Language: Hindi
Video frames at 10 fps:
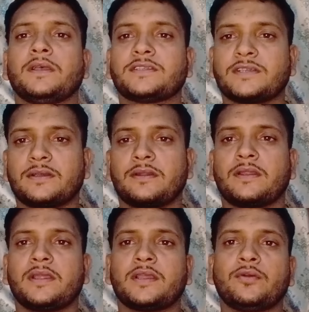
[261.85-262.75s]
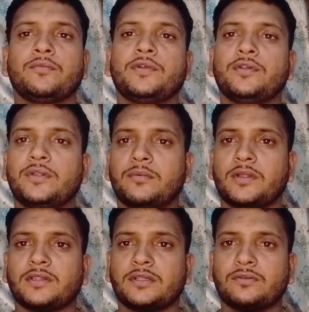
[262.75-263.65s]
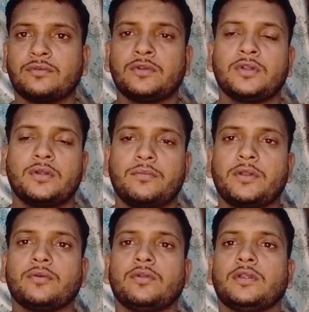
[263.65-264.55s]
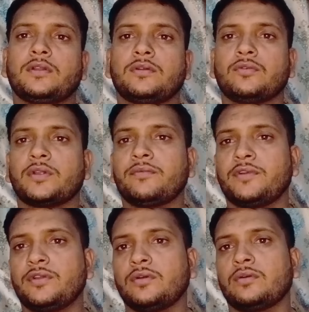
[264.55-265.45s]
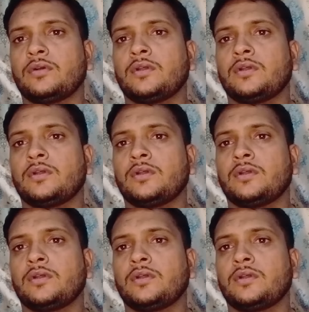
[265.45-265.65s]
ऐसा कर रहा है कोई वीडियो नहीं बनाता तो बिल्कुल उनकी वीडियो